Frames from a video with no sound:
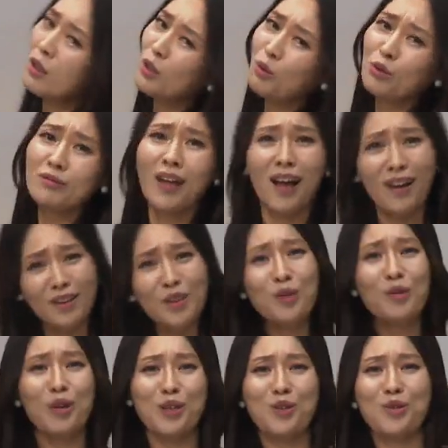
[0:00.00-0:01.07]
이건 아닌
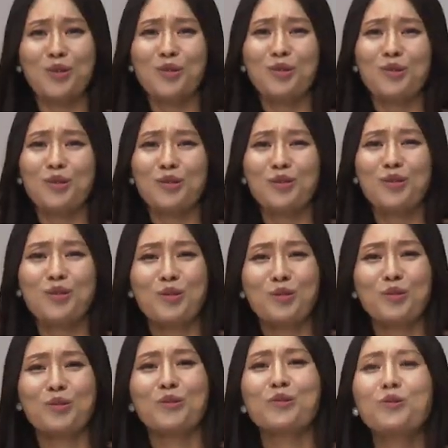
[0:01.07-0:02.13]
것 같죠. 그쵸?